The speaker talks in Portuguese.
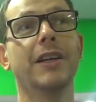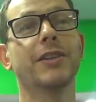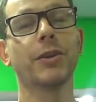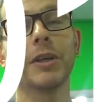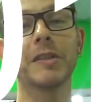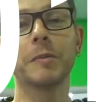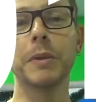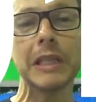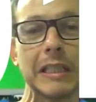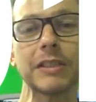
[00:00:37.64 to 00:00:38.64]

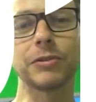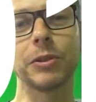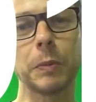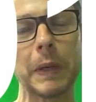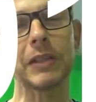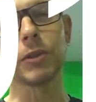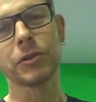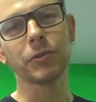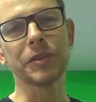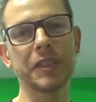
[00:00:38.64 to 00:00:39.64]
2018 para
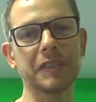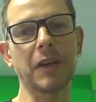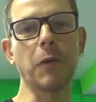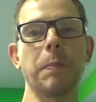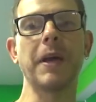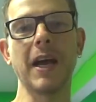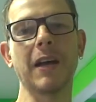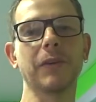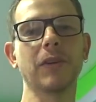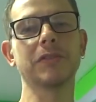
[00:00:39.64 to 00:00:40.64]
todos vocês que
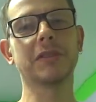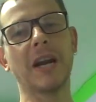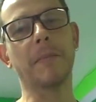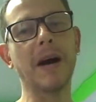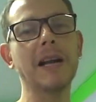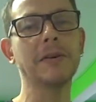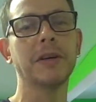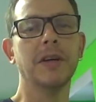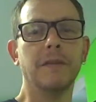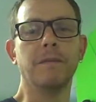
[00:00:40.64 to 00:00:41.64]
acompanharam o nosso trabalho
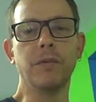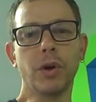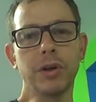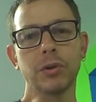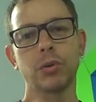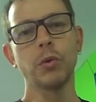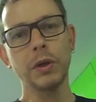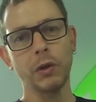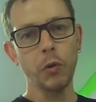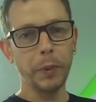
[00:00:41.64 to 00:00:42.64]
no
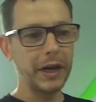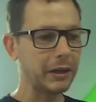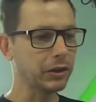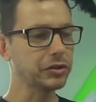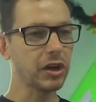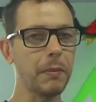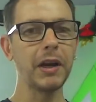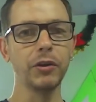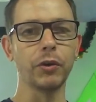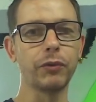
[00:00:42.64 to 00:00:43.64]
YouTube, que acompanharam o nosso
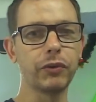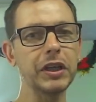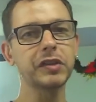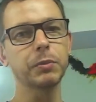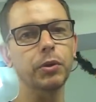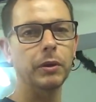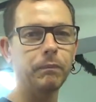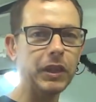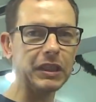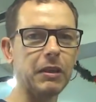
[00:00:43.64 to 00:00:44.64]
trabalho no Facebook
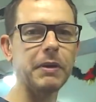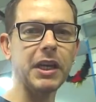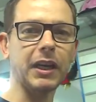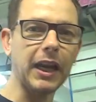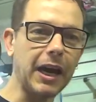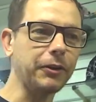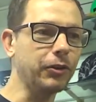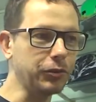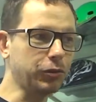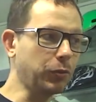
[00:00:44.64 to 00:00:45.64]
e também, claro,
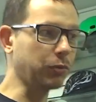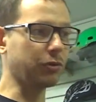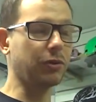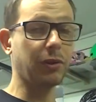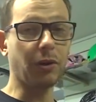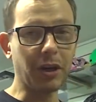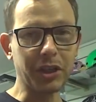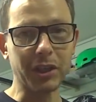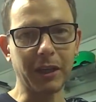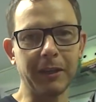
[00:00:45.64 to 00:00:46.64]
nós somos
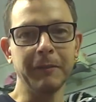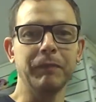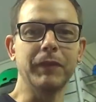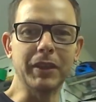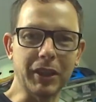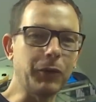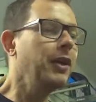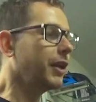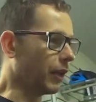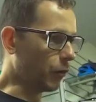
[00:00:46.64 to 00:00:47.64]
loja então,
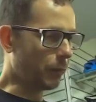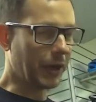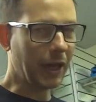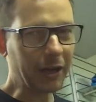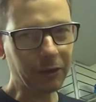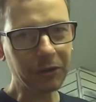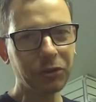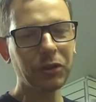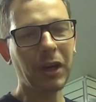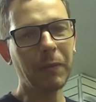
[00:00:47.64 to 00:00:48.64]
que acompanharam o
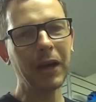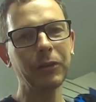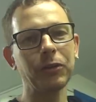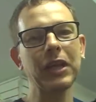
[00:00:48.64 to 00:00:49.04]
nosso trabalho no